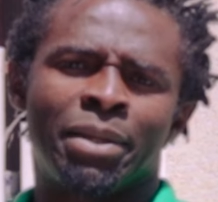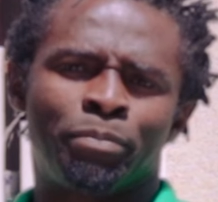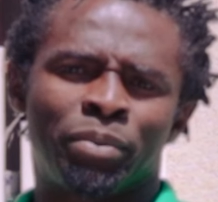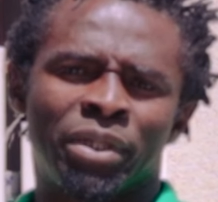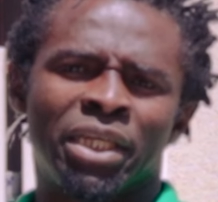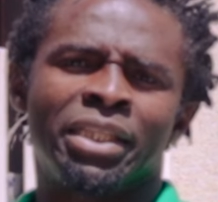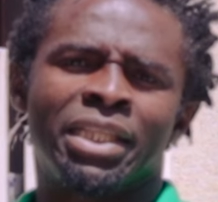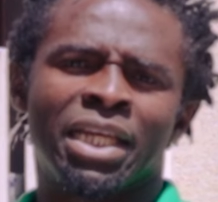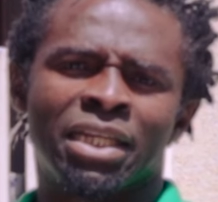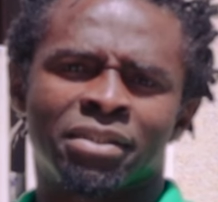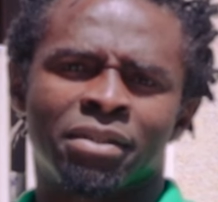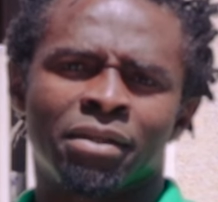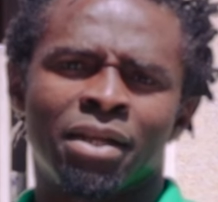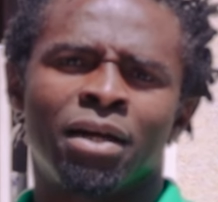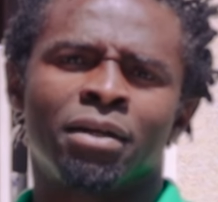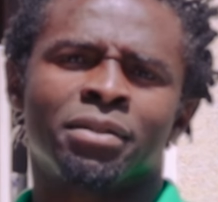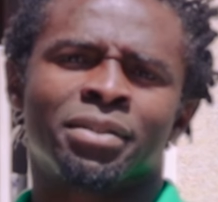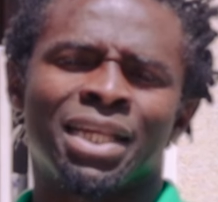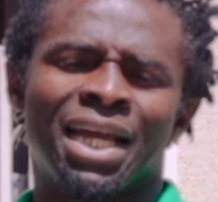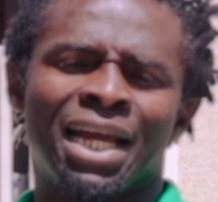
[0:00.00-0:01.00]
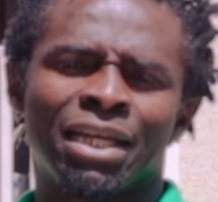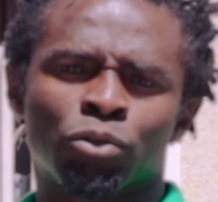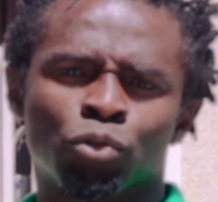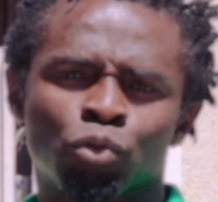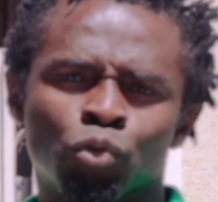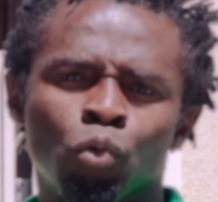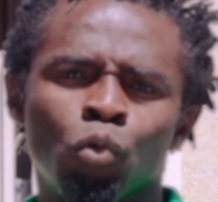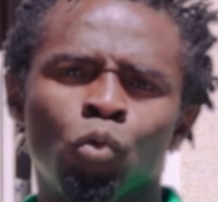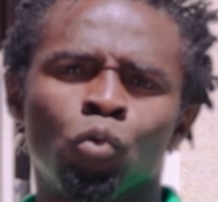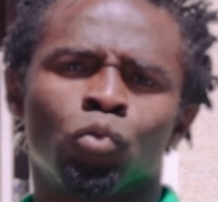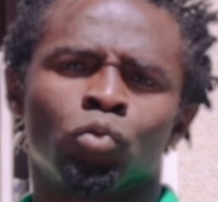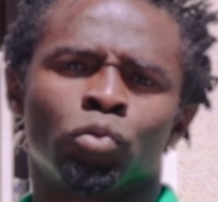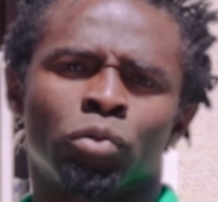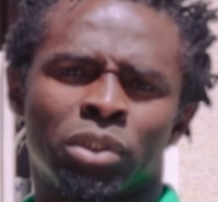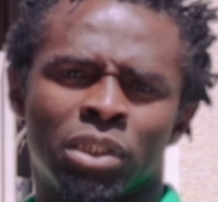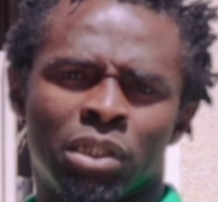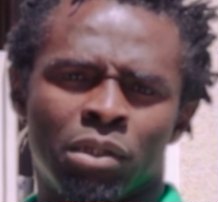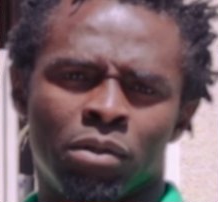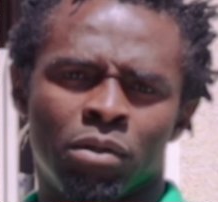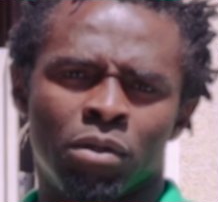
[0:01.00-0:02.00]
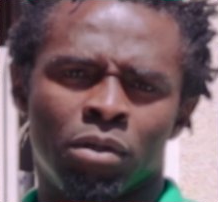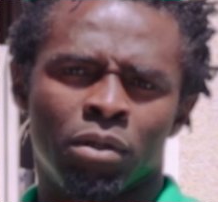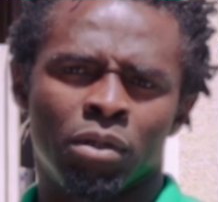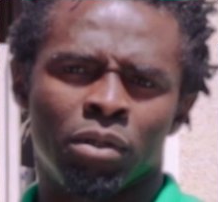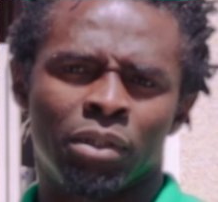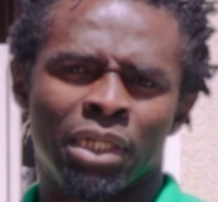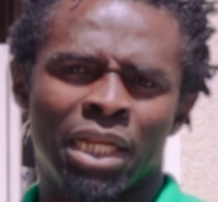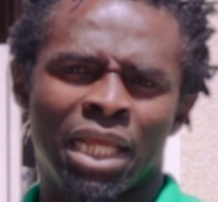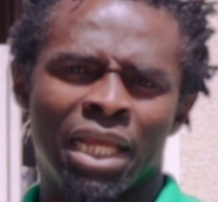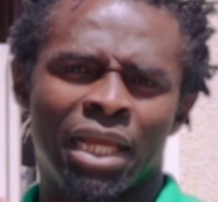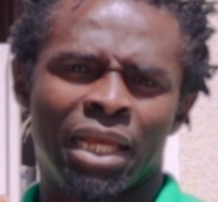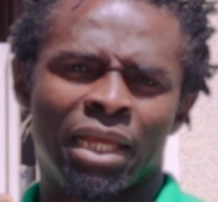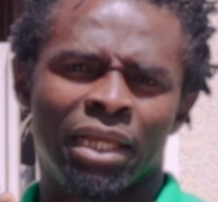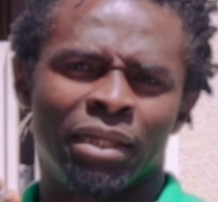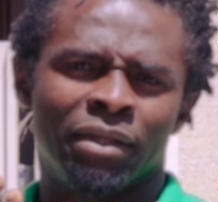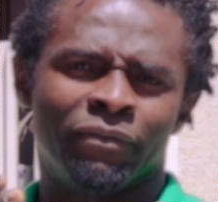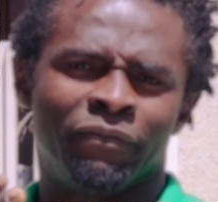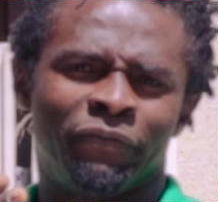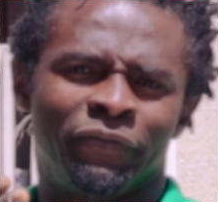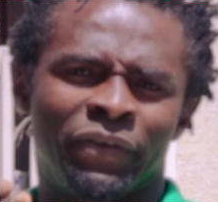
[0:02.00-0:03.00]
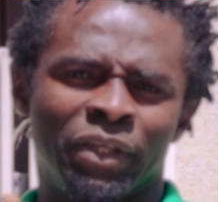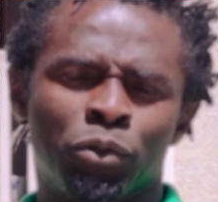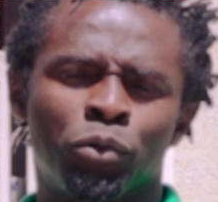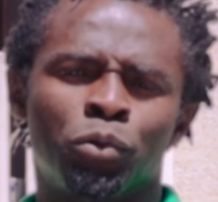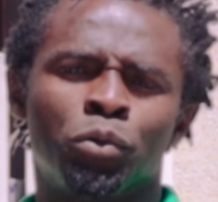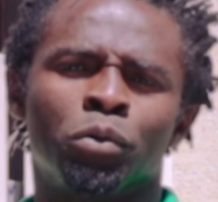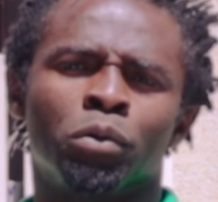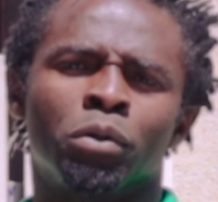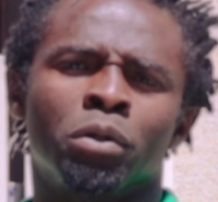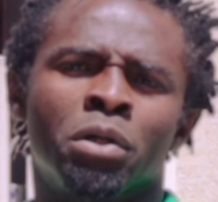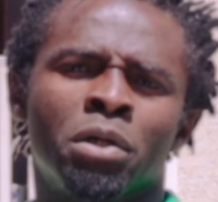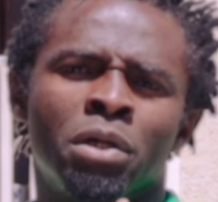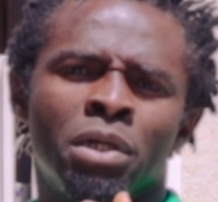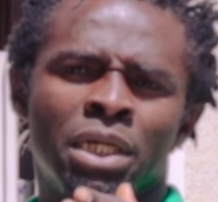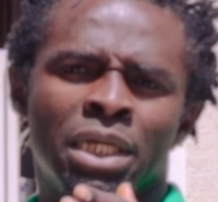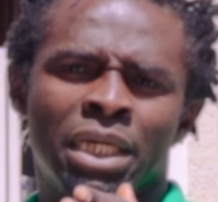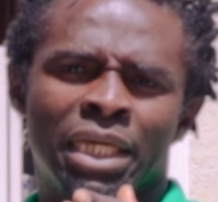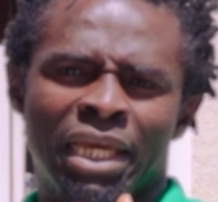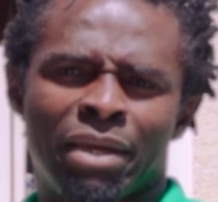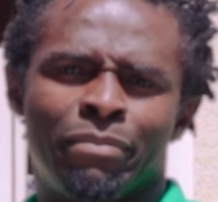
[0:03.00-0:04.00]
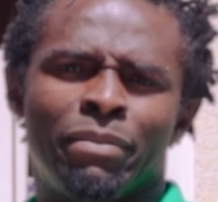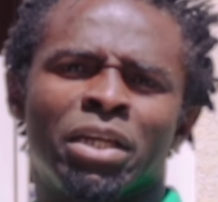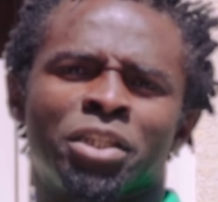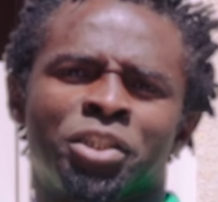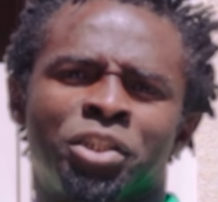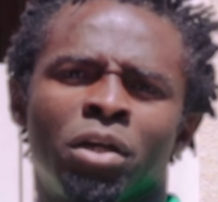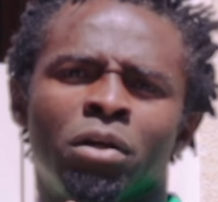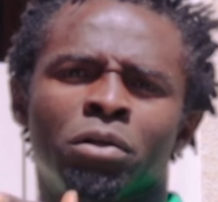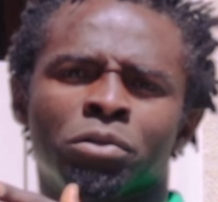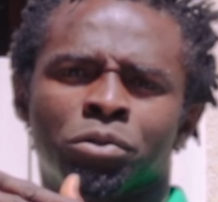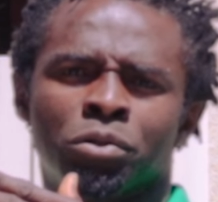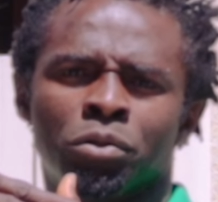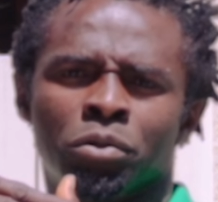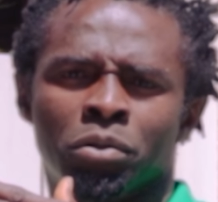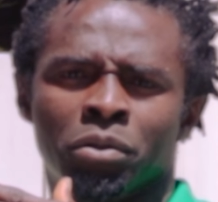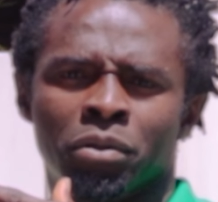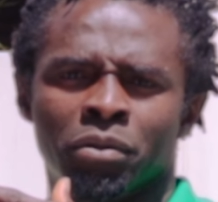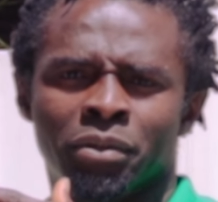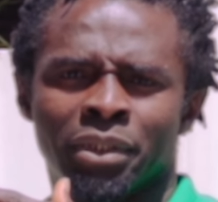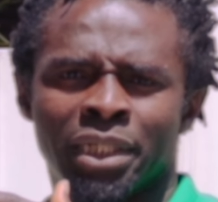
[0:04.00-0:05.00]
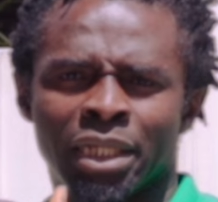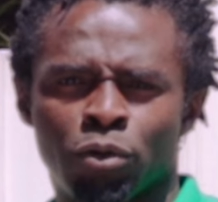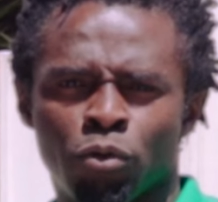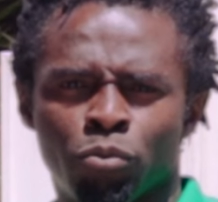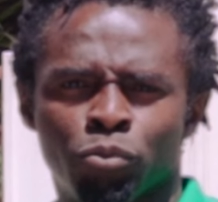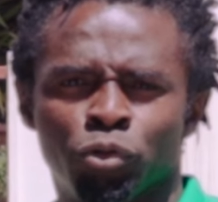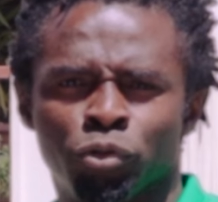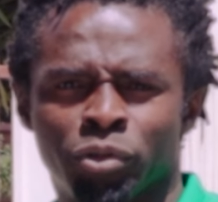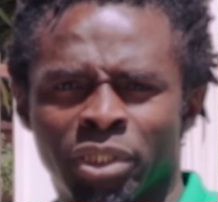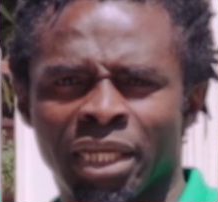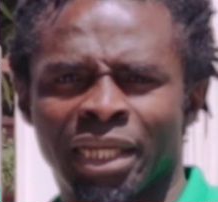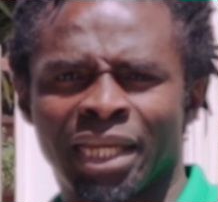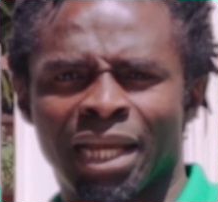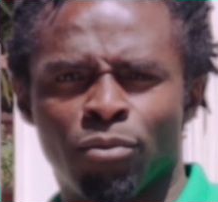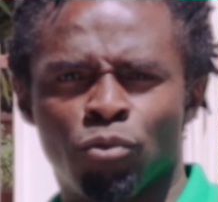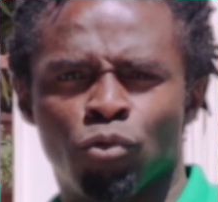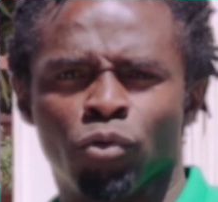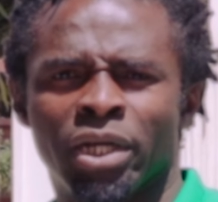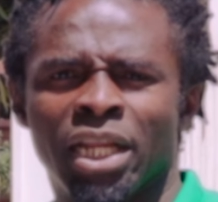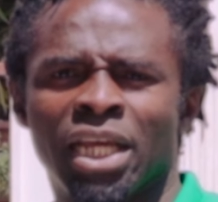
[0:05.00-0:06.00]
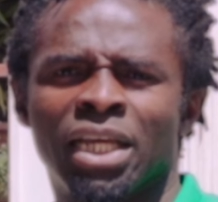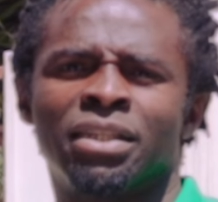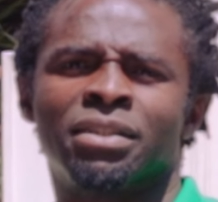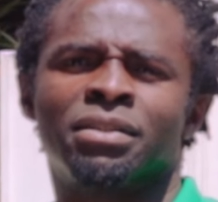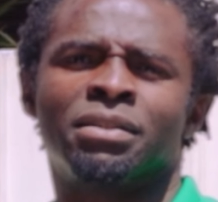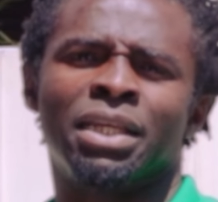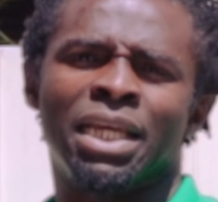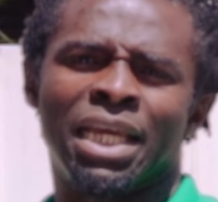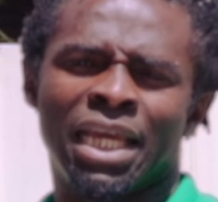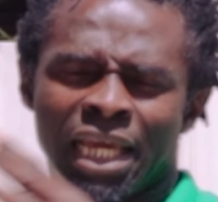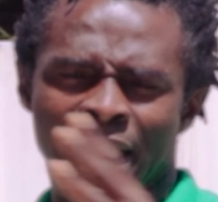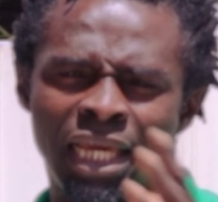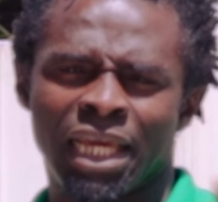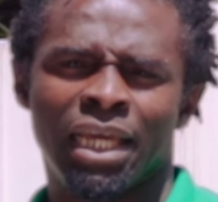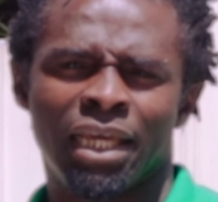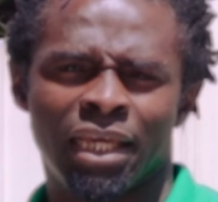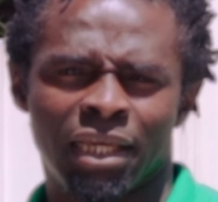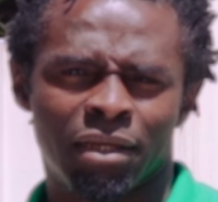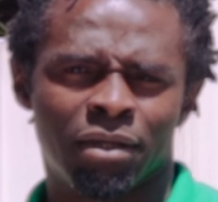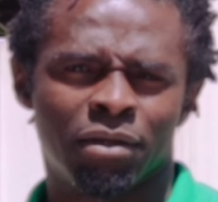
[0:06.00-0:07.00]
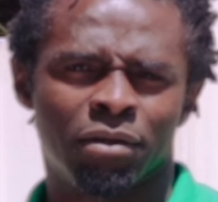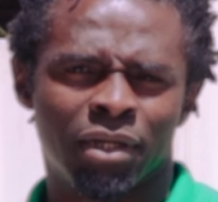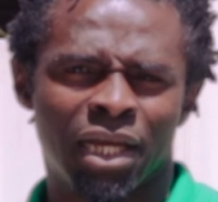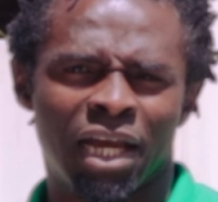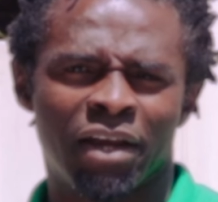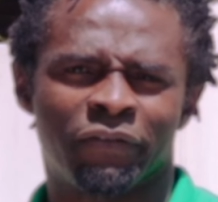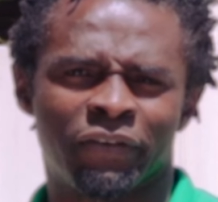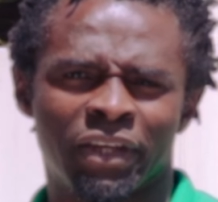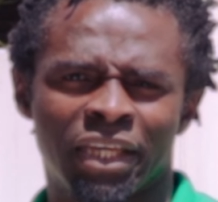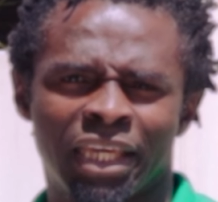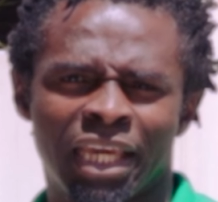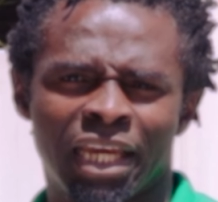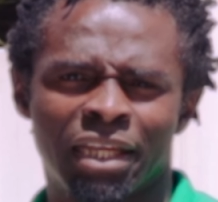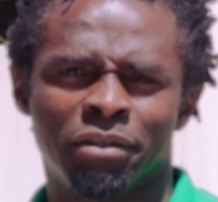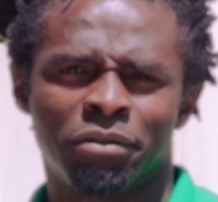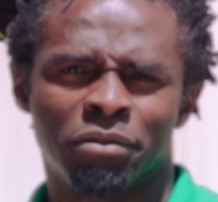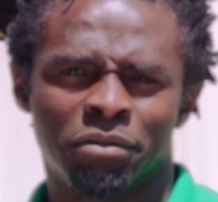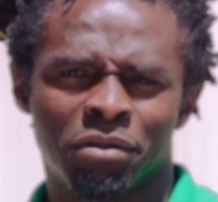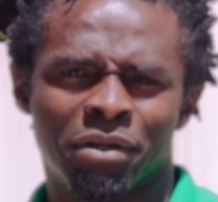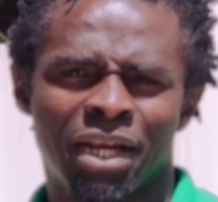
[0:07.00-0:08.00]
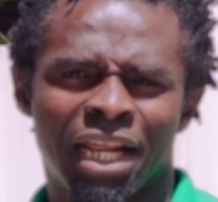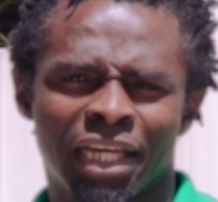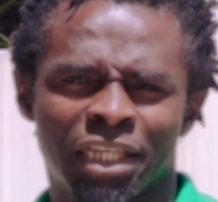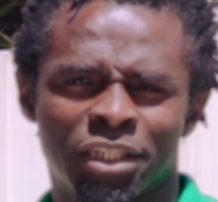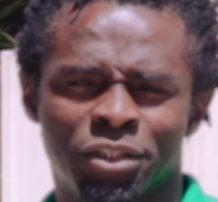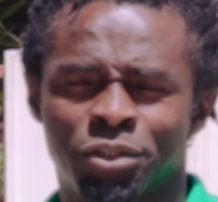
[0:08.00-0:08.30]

des prix d'excellence à toutes les figures émergente euh, des communautés camerounaises et euh, africaines de la